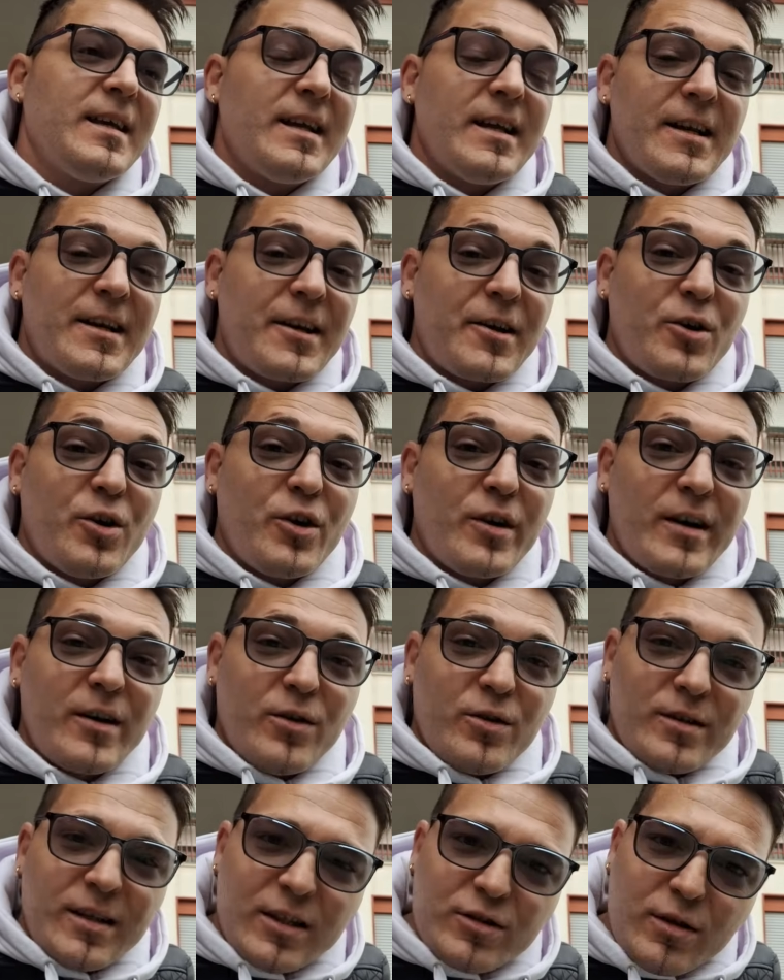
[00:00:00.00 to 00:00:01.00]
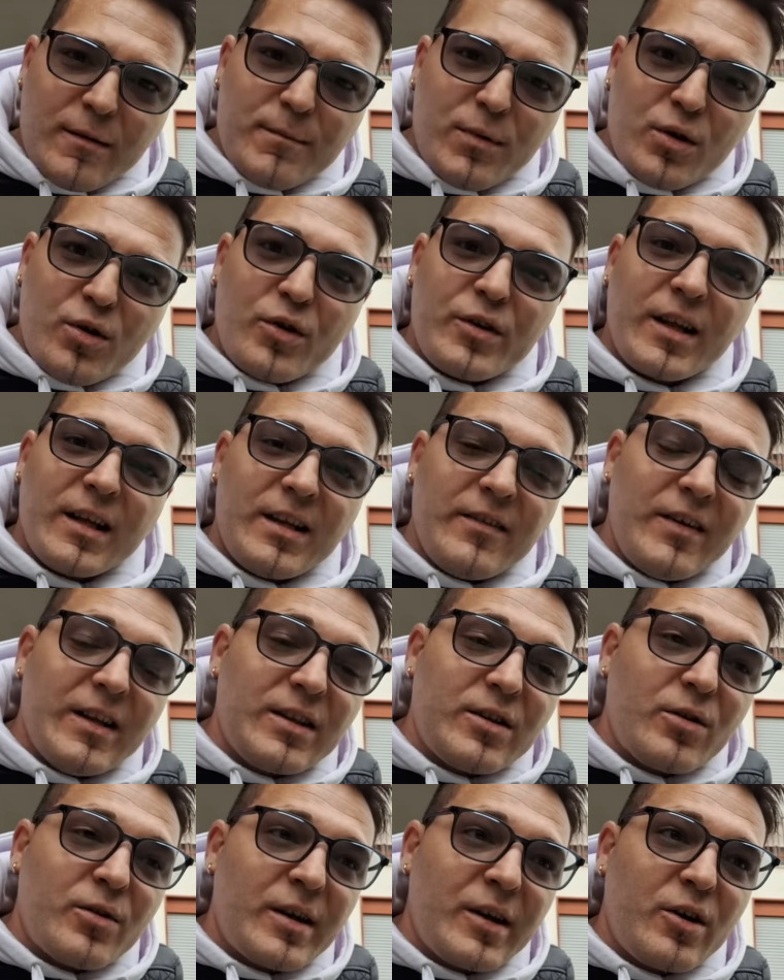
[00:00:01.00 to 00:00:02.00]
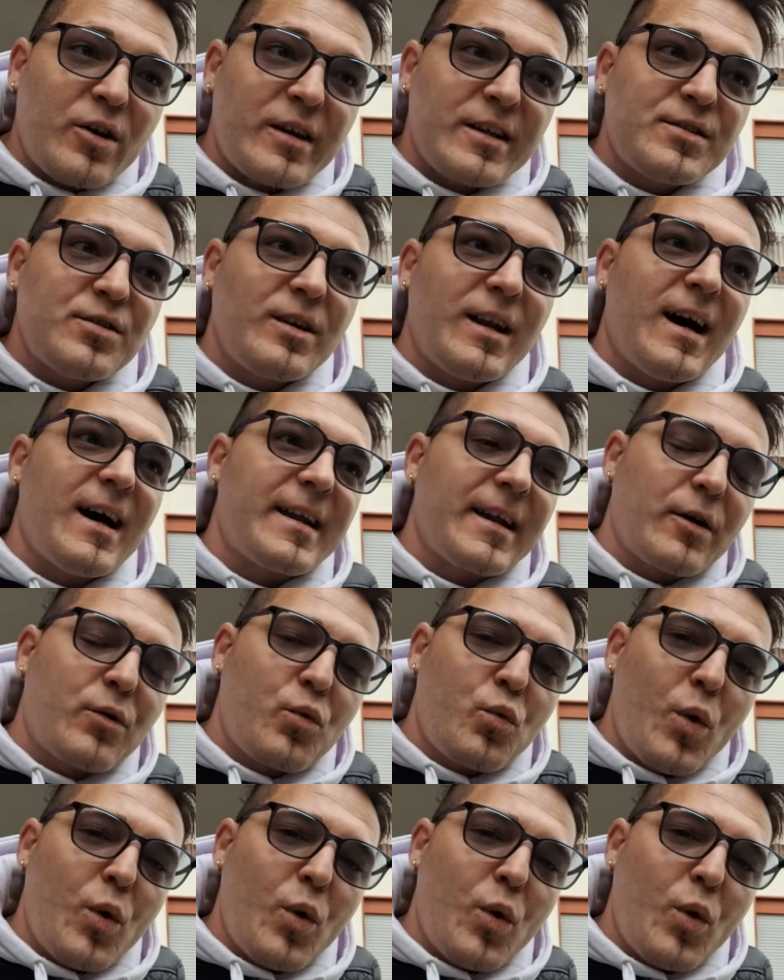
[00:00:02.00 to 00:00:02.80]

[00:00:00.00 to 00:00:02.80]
il rigore non dato al Bologna diventa un rigore solare.